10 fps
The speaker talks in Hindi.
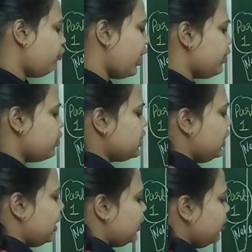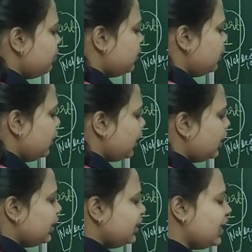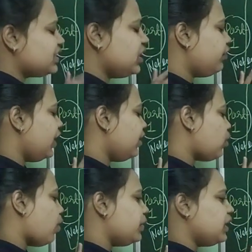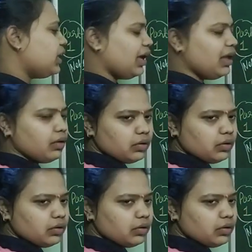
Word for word: ऑफ हाइड्रोजेनिक एटम ठीक है ये सिर्फ एक टॉपिक है